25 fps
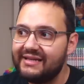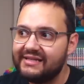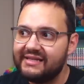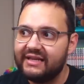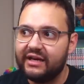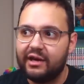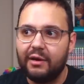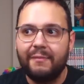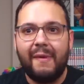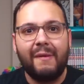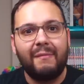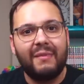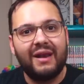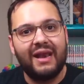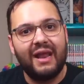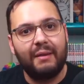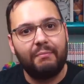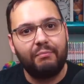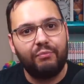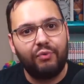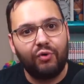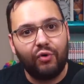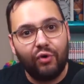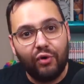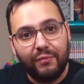c'est quand même la
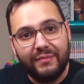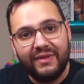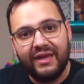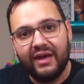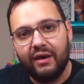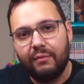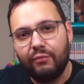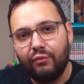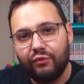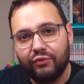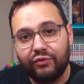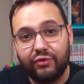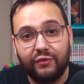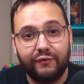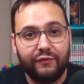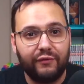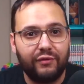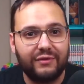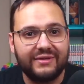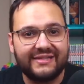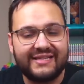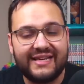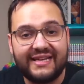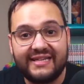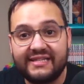première montre
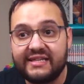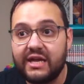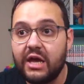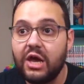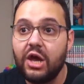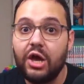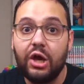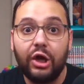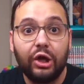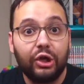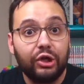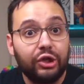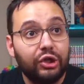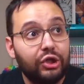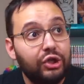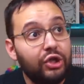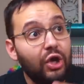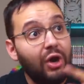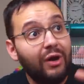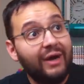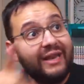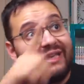française dans